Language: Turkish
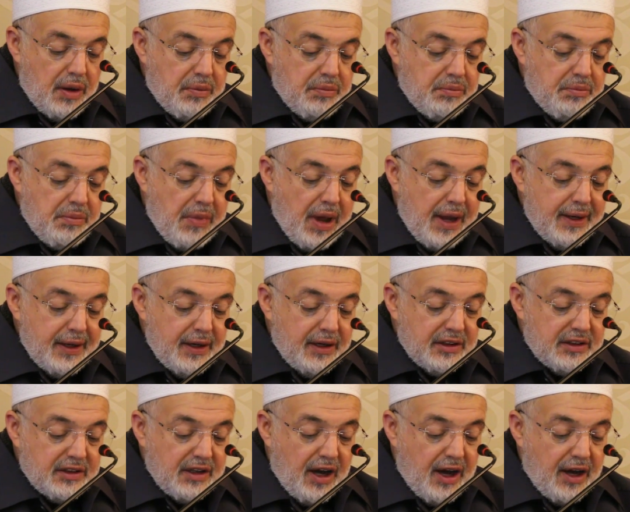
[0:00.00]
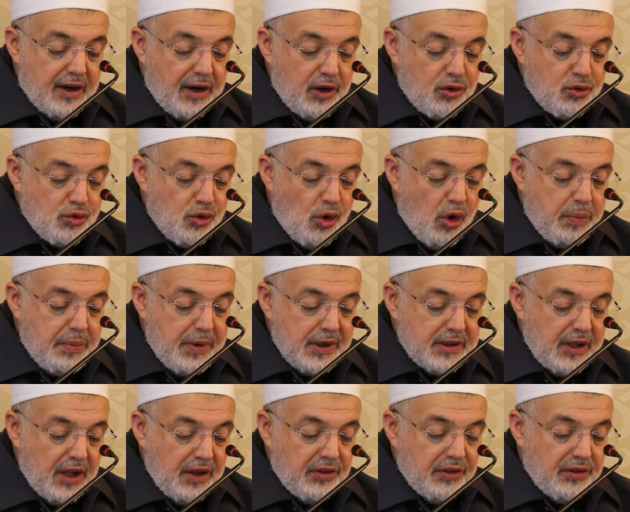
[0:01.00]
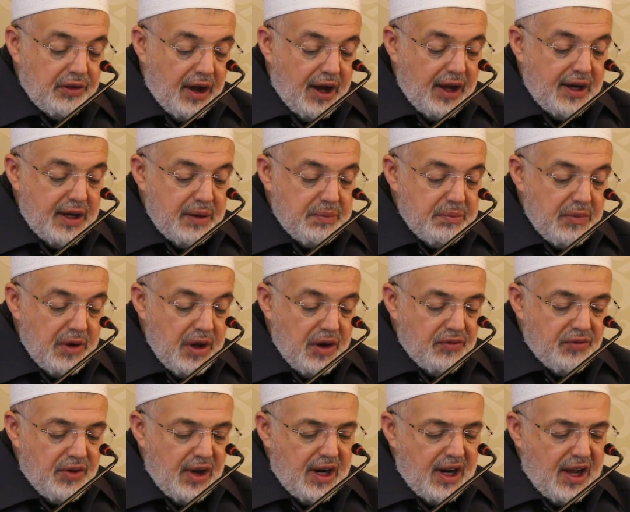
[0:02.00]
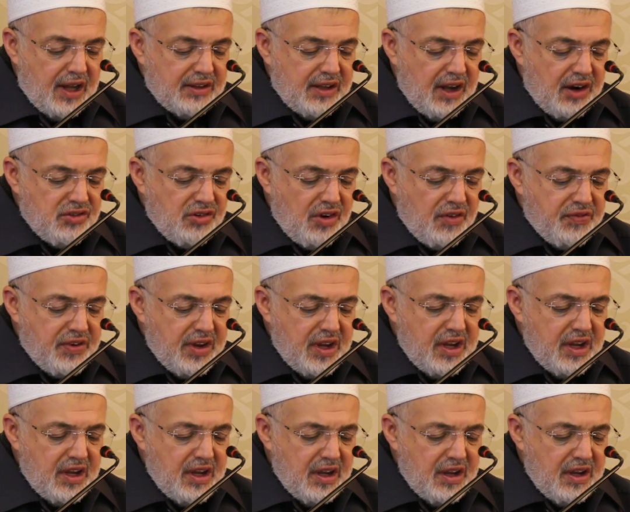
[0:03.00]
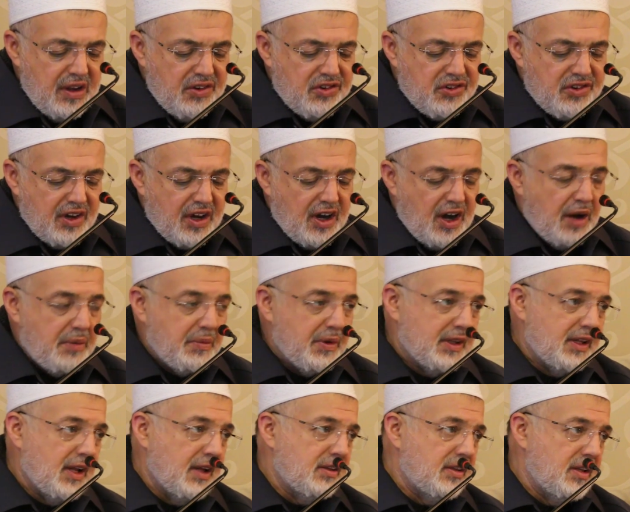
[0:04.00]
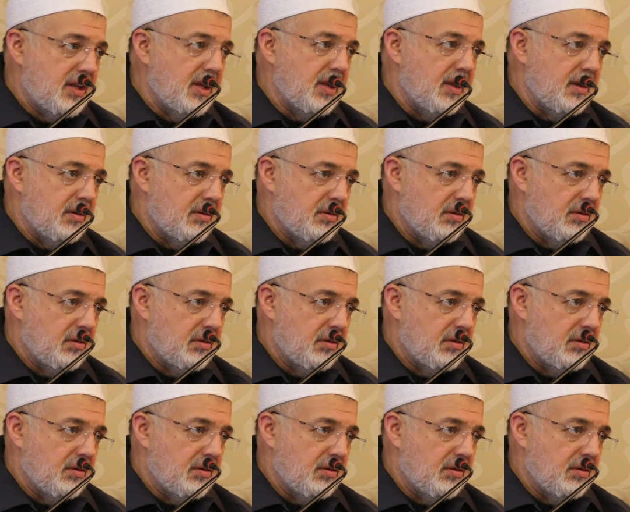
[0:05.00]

Men ihtara sohbete zalim fela terce fihi istikametet değil